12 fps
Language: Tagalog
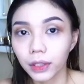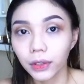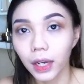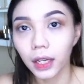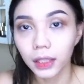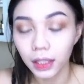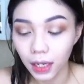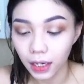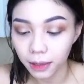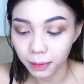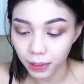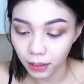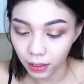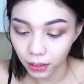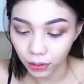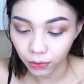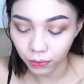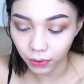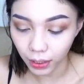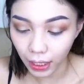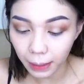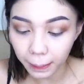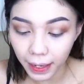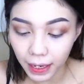yung ating gagamitin, yung
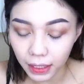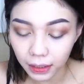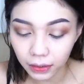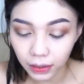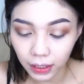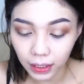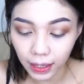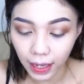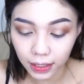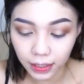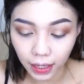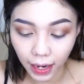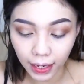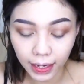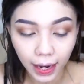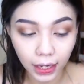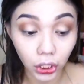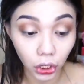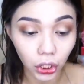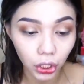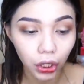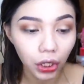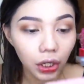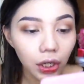Gay Palette Real Lasting Eyeliner
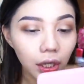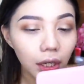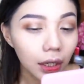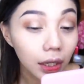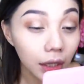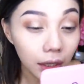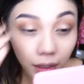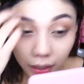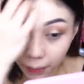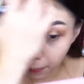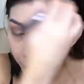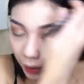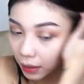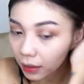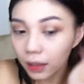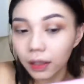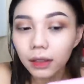na pen.